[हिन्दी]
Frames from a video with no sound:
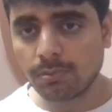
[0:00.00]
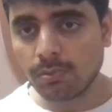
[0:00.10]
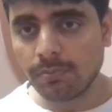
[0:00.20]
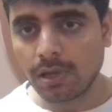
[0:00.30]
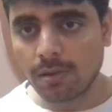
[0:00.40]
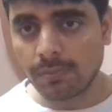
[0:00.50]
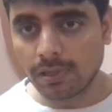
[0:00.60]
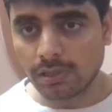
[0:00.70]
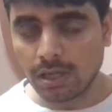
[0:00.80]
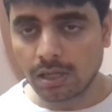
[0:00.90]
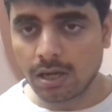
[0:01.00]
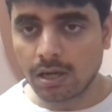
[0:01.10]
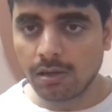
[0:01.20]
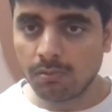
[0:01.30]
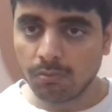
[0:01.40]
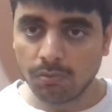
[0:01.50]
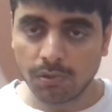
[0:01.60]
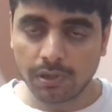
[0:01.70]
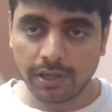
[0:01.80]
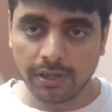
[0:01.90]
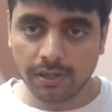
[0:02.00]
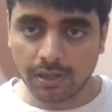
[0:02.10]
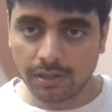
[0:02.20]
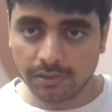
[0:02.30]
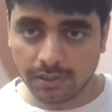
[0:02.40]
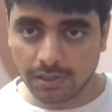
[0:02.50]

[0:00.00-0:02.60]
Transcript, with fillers: प्रूफ में आप आधार कार्ड वोटर आईडी कार्ड